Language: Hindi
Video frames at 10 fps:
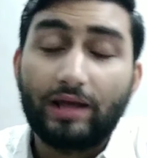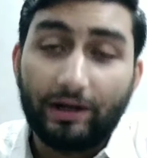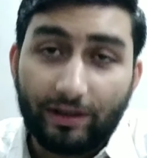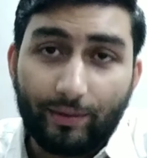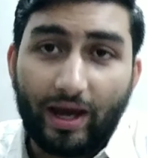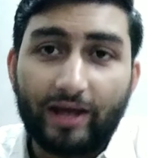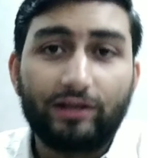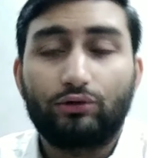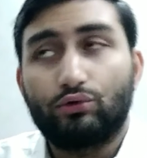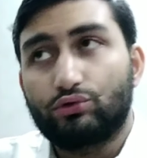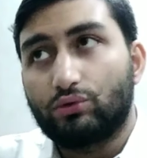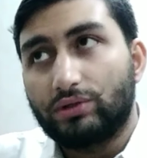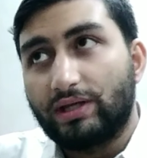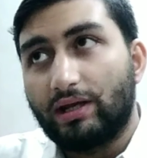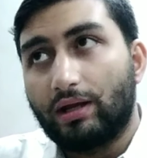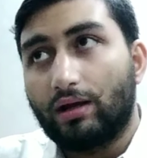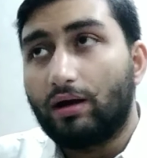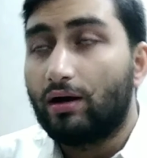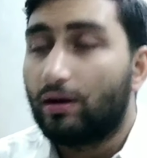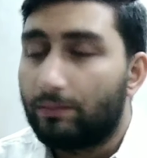ये इंडिया में आएगी तो दोस्तों ये
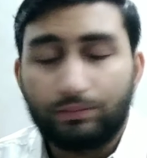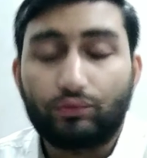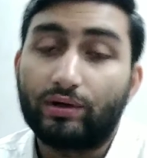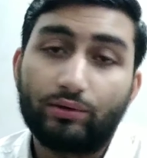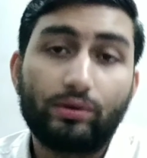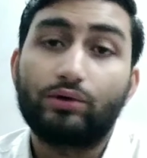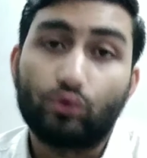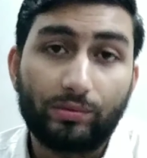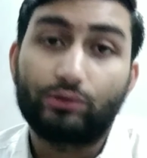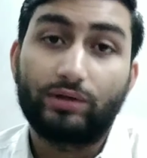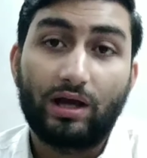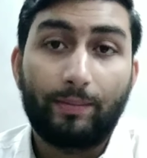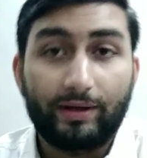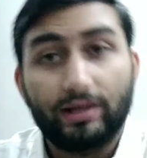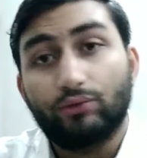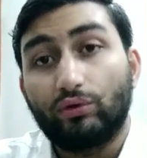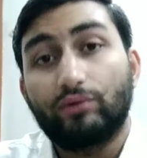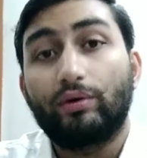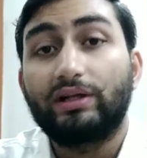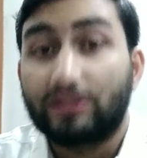ट्वेंटी ट्वेंटी टू में तो नहीं आ पाएगी ट्वेंटी
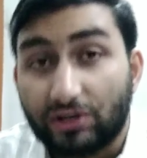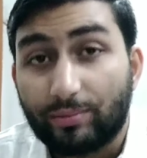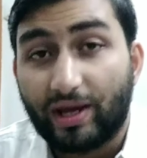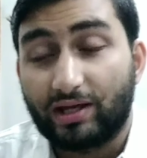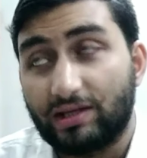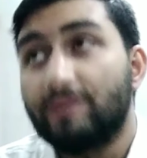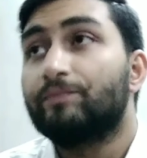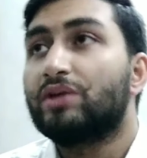ट्वेंटी थ्री में आएगी